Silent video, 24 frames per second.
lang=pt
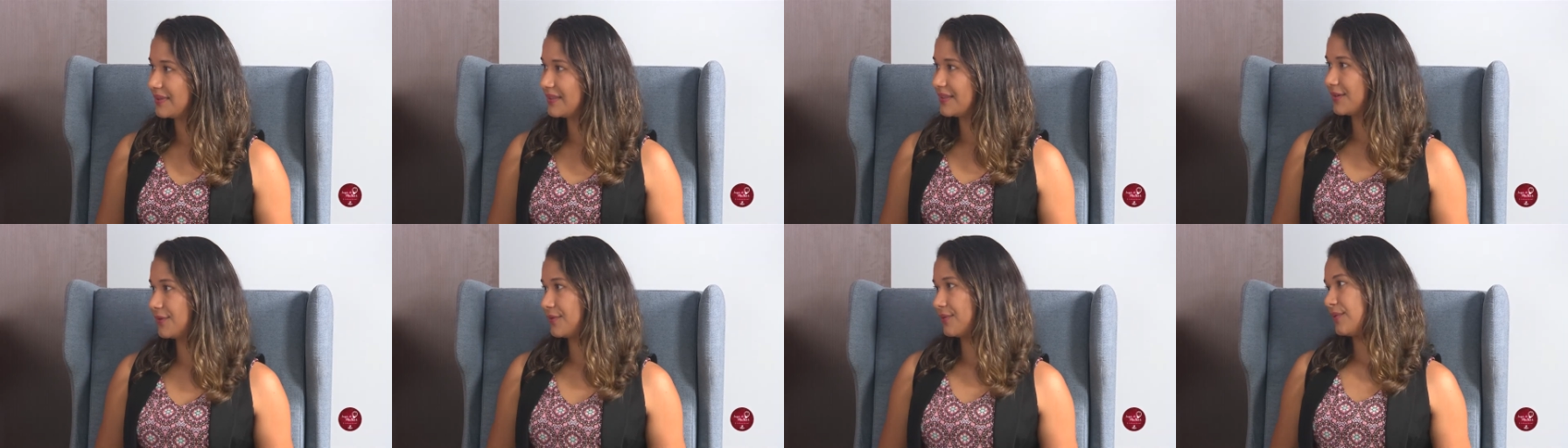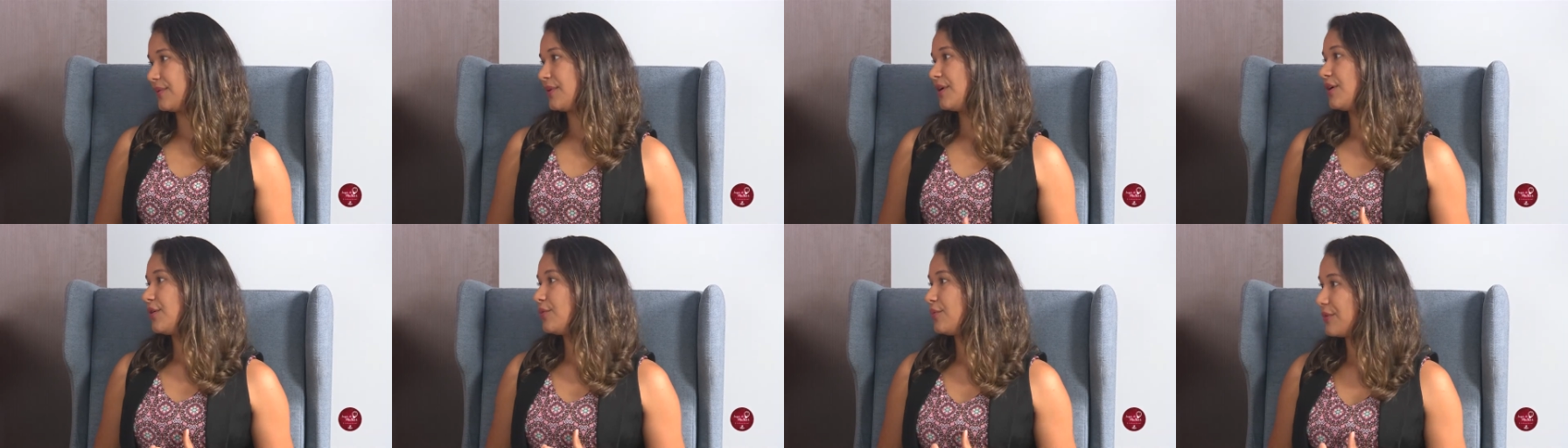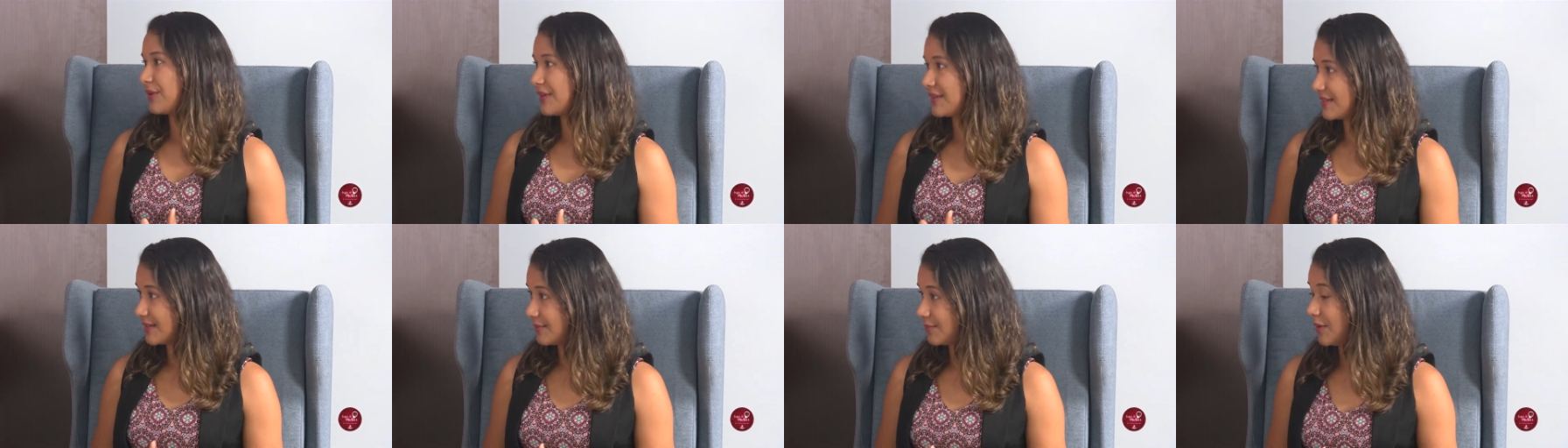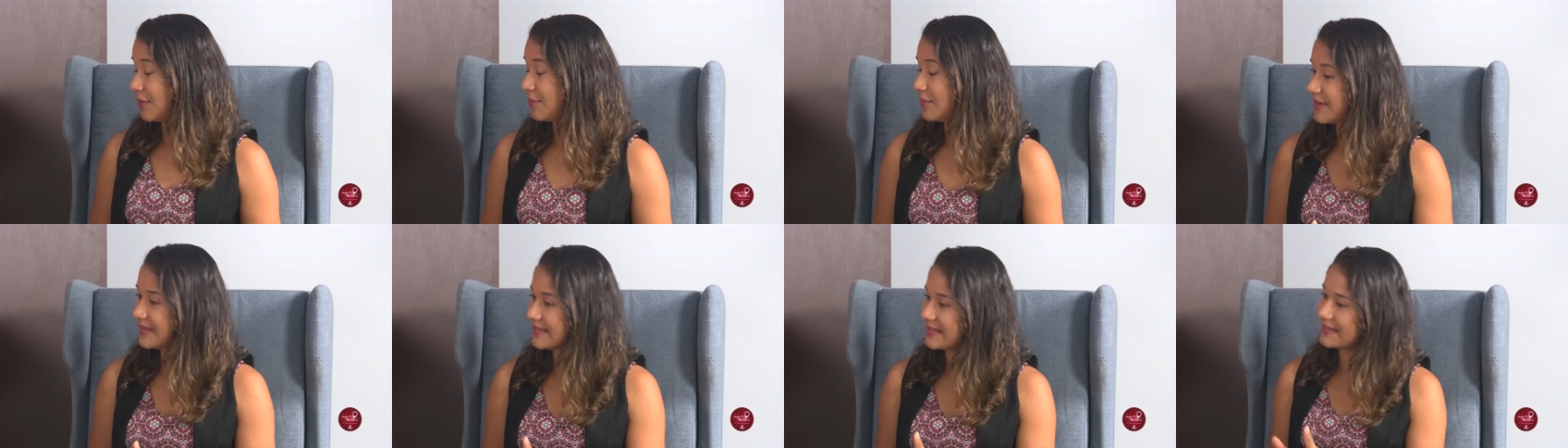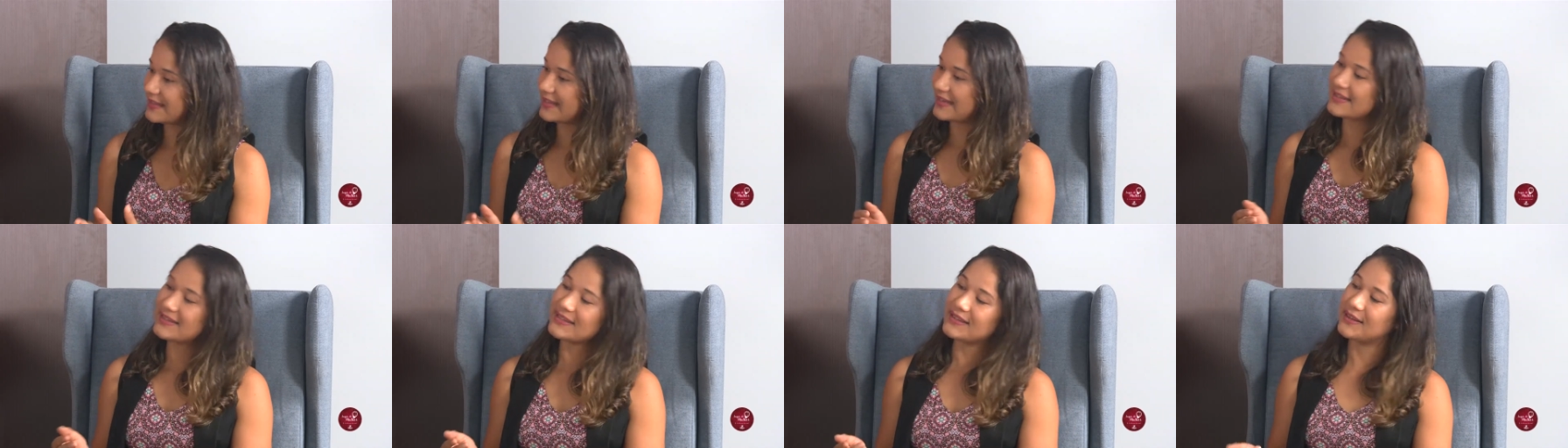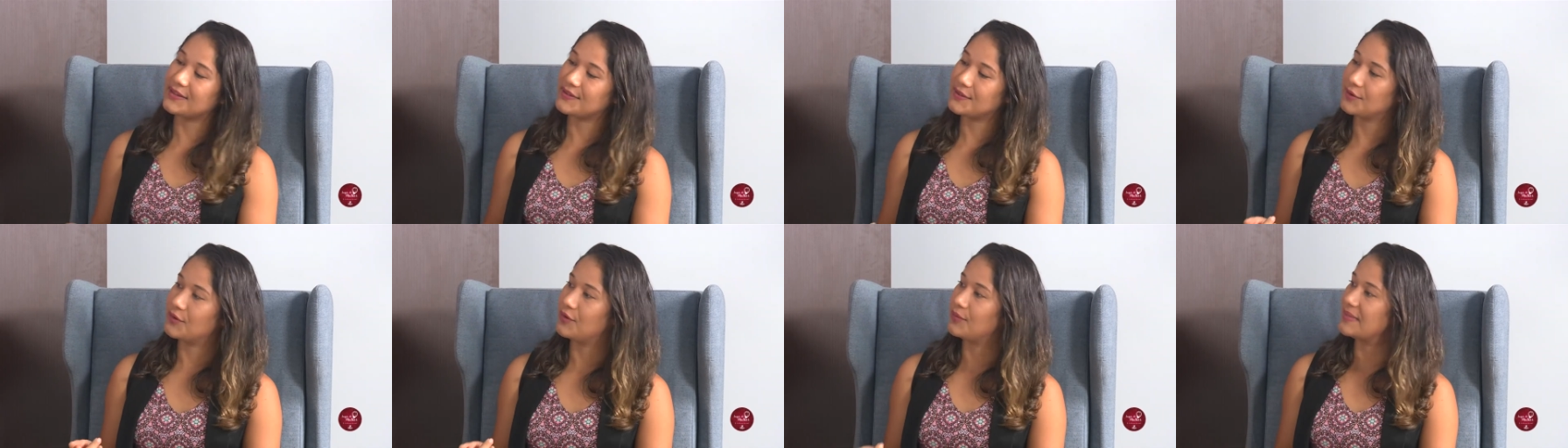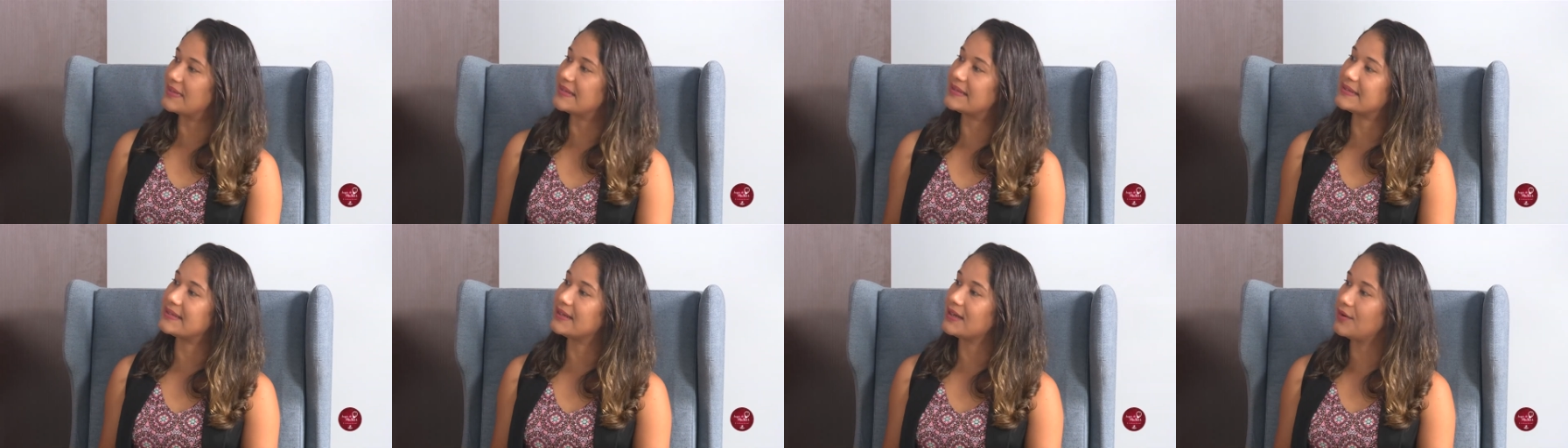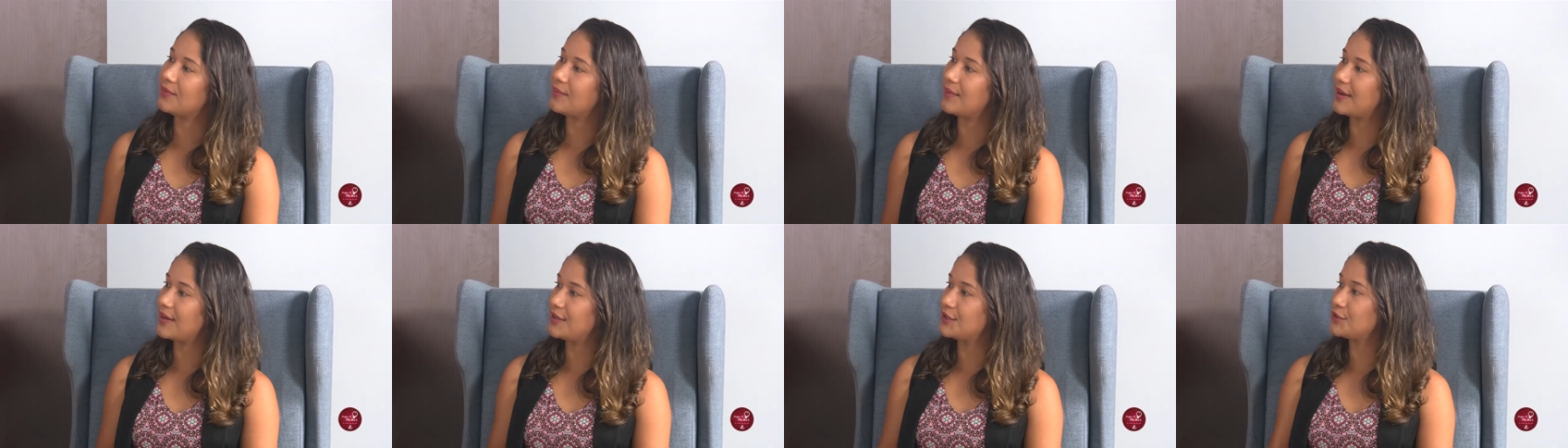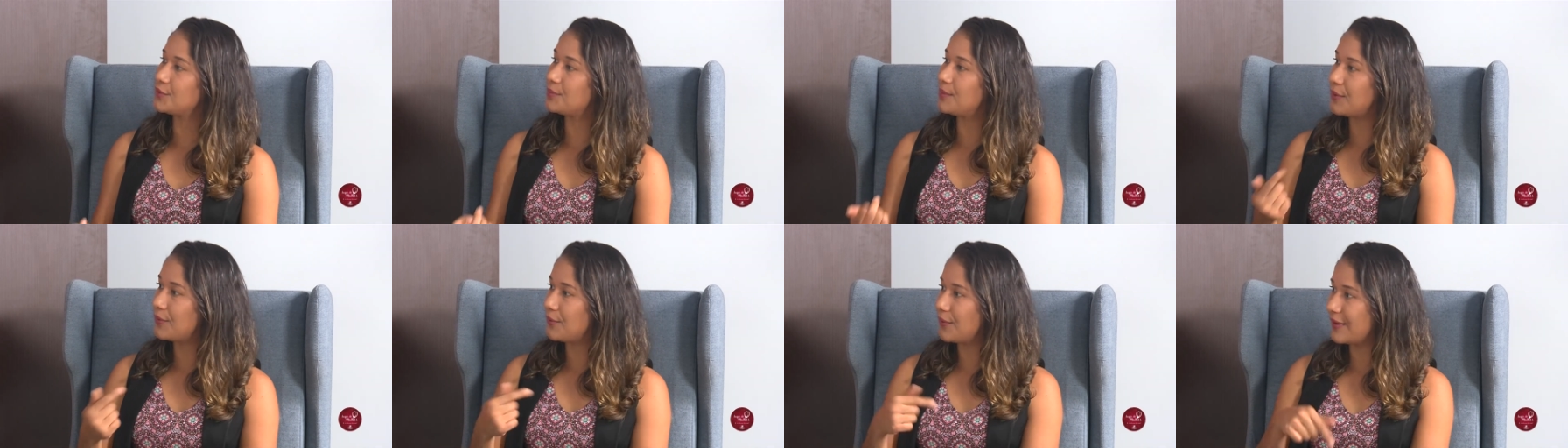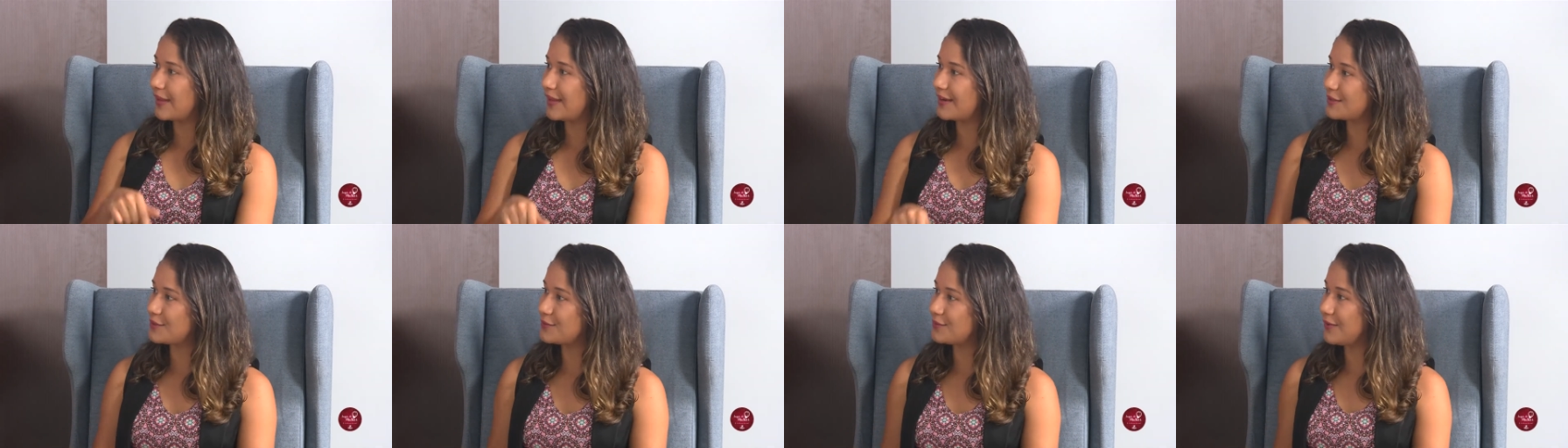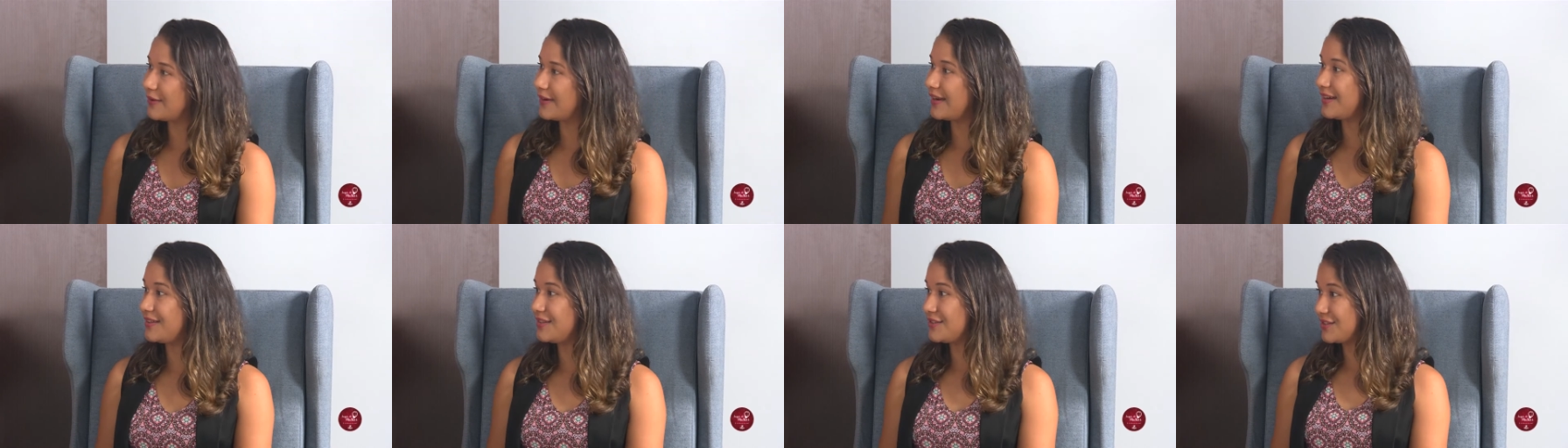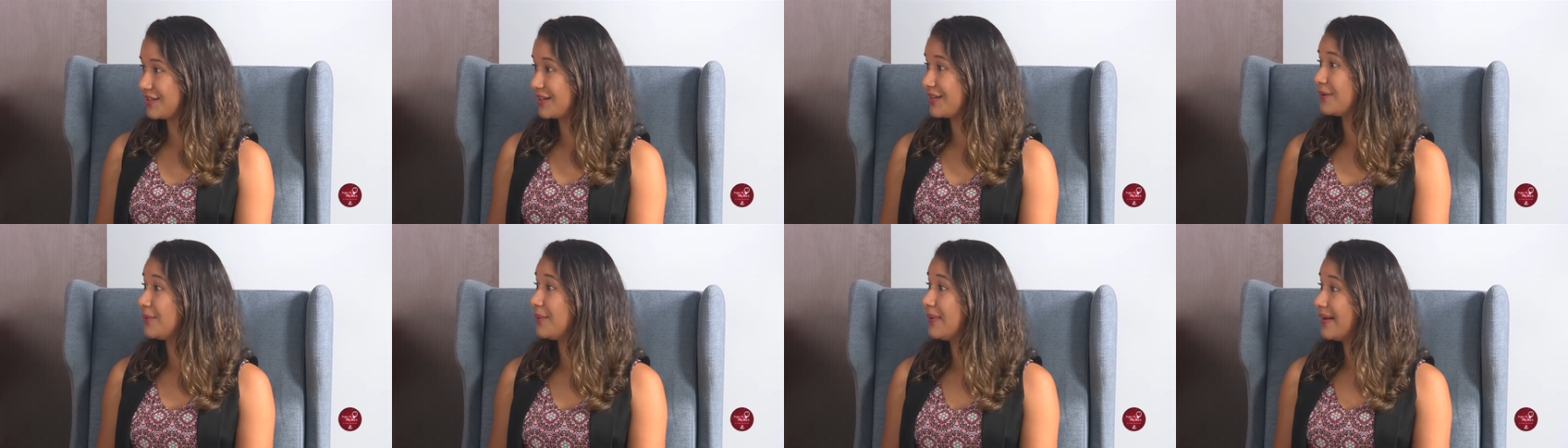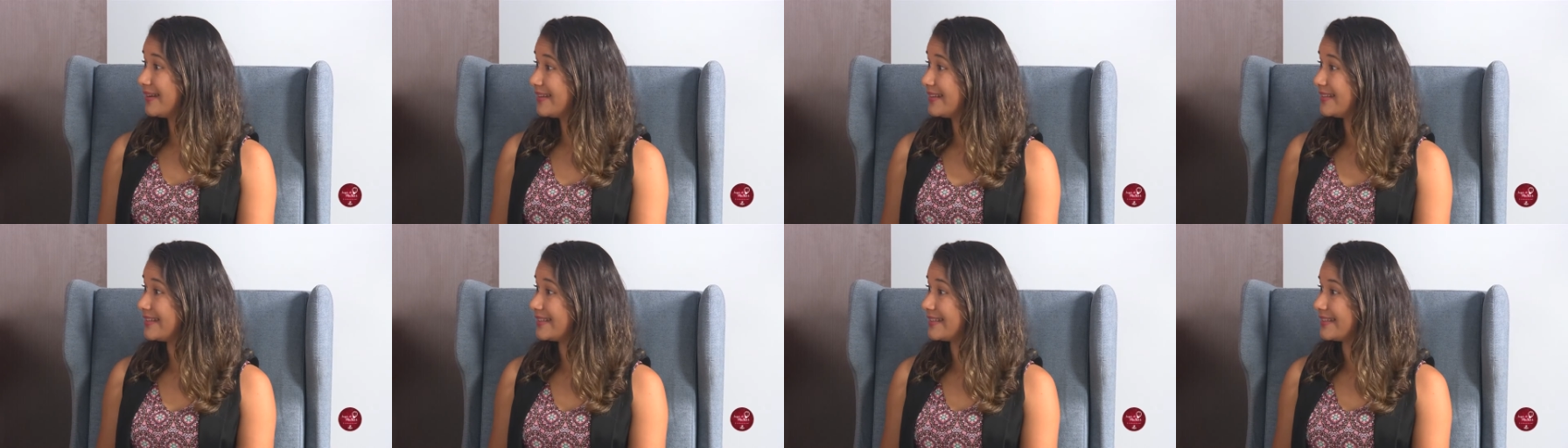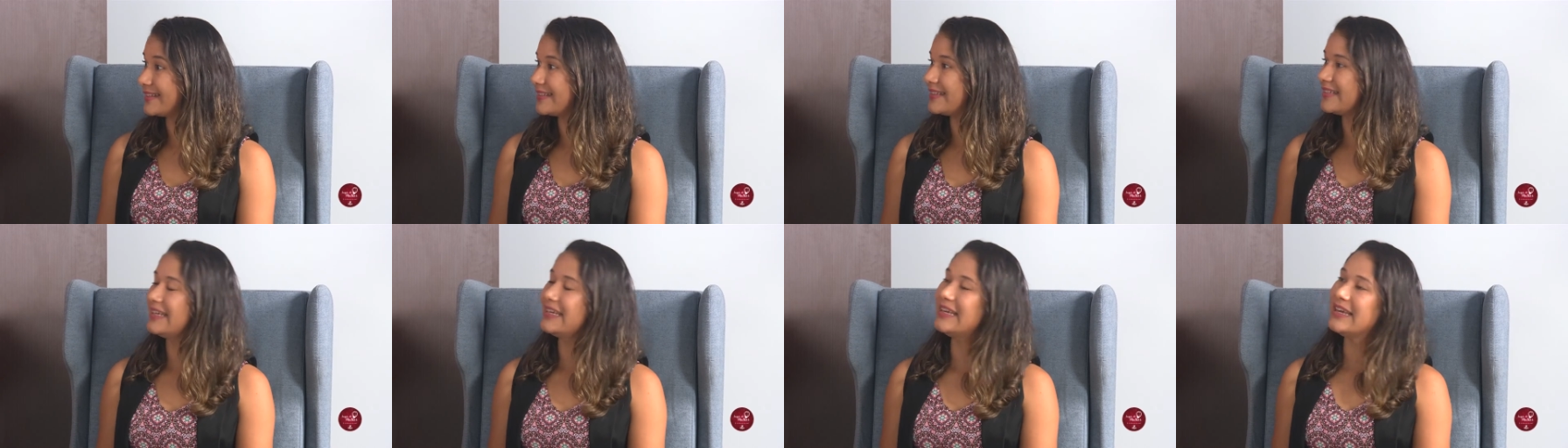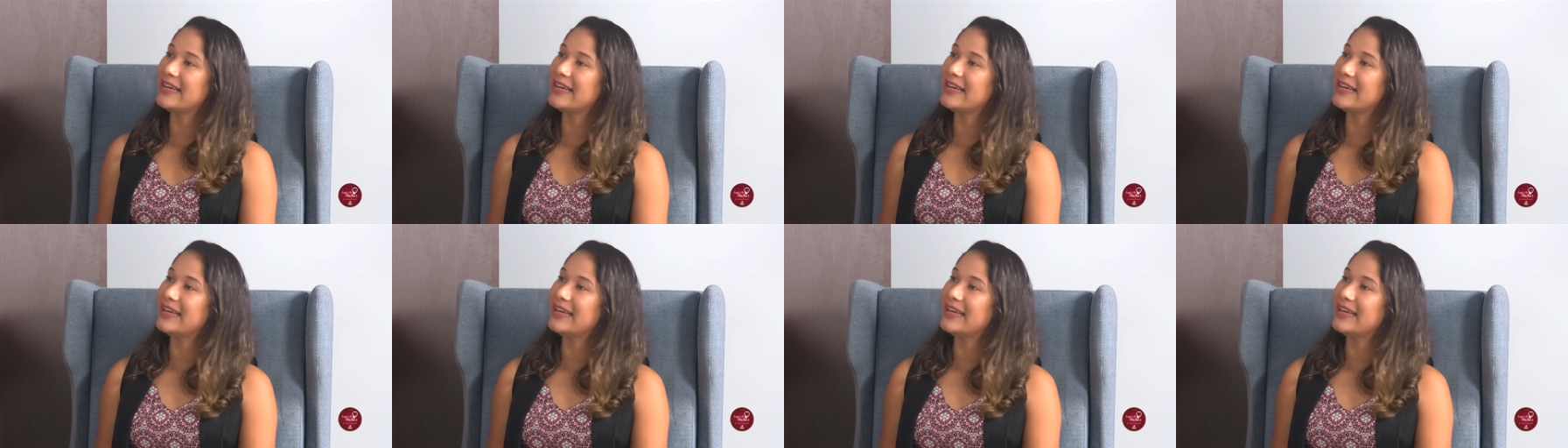Então, por exemplo, a presidência dessa comissão é de uma colega advogada de Araguaína. Né?